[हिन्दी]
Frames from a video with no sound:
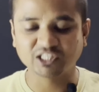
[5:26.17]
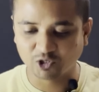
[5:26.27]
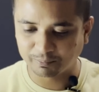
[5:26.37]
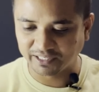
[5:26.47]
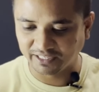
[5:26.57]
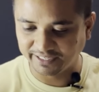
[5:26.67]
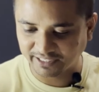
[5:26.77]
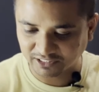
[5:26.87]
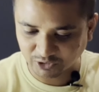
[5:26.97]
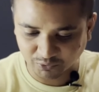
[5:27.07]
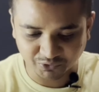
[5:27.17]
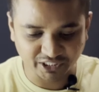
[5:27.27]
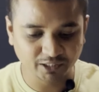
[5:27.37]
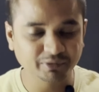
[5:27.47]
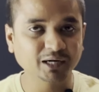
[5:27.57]
अकाउंट पे क्लिक करते हो
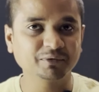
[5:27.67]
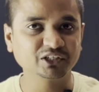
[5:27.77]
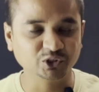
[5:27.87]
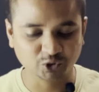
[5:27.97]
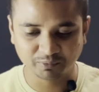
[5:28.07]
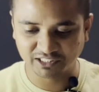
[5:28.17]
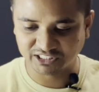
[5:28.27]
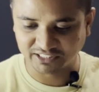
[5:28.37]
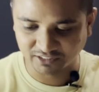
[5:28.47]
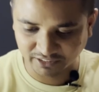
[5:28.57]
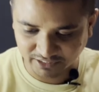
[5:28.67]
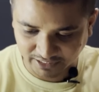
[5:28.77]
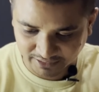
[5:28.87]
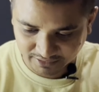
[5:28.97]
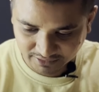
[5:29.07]
ये अभी आपका यूट्यूब का चैनल दिख
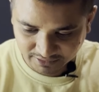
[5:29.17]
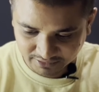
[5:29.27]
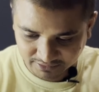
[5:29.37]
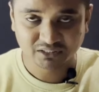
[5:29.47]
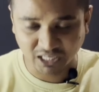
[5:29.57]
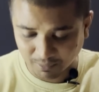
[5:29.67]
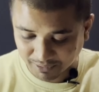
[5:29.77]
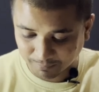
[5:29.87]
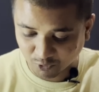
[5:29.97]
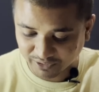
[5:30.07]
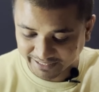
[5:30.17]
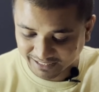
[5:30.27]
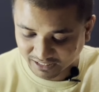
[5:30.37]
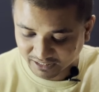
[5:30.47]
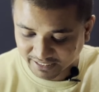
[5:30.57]
रहा है यहाँ पे आपको
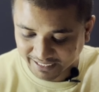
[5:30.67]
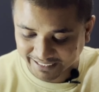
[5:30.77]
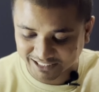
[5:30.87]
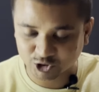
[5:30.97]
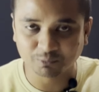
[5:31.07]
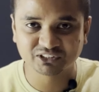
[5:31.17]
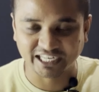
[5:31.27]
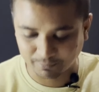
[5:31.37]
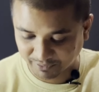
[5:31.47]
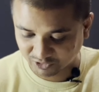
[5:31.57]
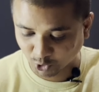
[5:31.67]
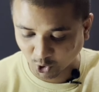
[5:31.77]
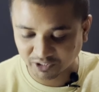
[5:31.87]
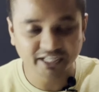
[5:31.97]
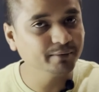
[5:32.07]
टिक करना है डेस्कटॉप साइट पे जो
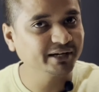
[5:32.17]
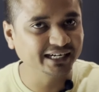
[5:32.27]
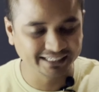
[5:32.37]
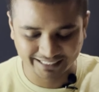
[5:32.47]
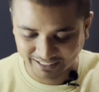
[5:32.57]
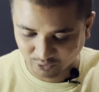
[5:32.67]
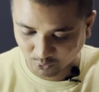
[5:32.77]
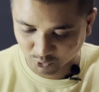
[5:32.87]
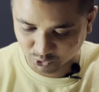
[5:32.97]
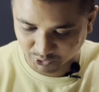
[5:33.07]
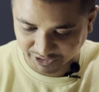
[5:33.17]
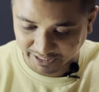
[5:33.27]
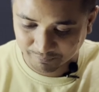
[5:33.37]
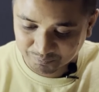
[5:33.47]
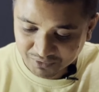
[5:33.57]
ऑलरेडी मेरी टिक हो चुकी
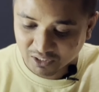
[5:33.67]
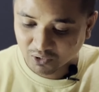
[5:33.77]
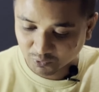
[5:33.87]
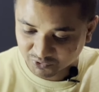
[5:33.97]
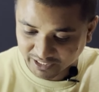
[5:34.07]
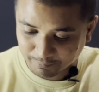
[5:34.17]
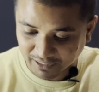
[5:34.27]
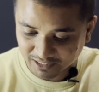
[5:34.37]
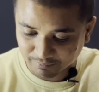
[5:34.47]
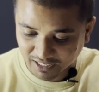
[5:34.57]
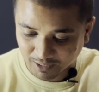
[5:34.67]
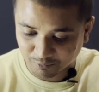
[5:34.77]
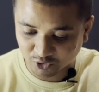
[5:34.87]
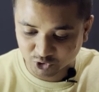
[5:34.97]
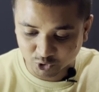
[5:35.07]
है उसके बाद में
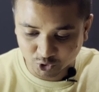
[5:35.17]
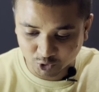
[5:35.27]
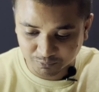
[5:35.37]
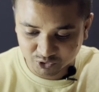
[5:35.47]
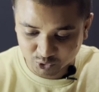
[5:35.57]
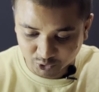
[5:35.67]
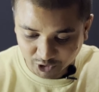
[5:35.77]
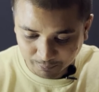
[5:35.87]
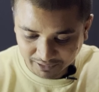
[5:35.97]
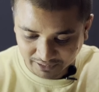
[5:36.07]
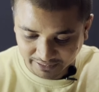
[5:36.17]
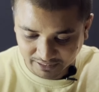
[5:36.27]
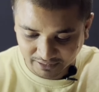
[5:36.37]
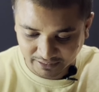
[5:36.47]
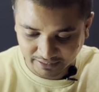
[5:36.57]
आपको यूट्यूब स्टूडियो पे क्लिक
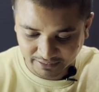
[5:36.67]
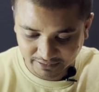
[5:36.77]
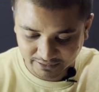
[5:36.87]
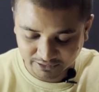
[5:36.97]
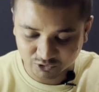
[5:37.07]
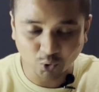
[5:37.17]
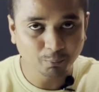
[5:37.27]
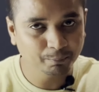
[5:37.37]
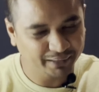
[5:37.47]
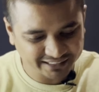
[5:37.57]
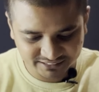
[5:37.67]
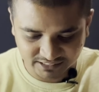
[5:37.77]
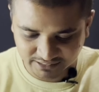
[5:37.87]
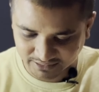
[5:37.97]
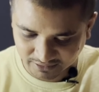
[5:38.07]
करना है इसको प्रेस
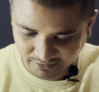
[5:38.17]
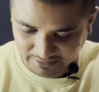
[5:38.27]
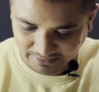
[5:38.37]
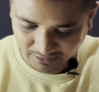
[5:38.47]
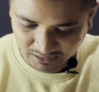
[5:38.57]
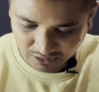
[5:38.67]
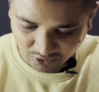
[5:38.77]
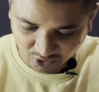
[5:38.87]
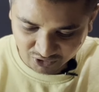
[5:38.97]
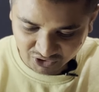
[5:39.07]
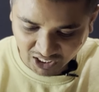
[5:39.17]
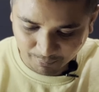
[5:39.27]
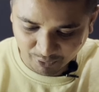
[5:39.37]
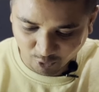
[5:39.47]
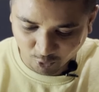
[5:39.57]
करके रखना है और
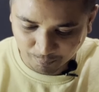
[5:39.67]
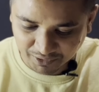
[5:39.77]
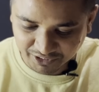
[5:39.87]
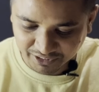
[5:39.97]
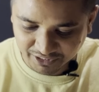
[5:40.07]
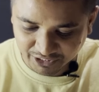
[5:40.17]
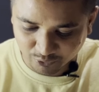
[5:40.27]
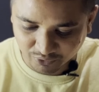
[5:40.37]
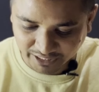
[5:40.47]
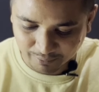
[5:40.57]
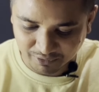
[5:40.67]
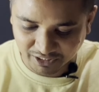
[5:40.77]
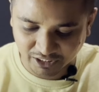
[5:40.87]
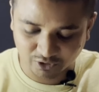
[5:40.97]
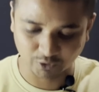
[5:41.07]
यहाँ पे ओपन इन न्यू टैब
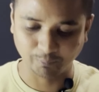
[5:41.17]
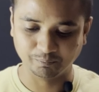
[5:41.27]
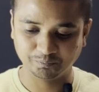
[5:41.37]
इन अ ग्रुप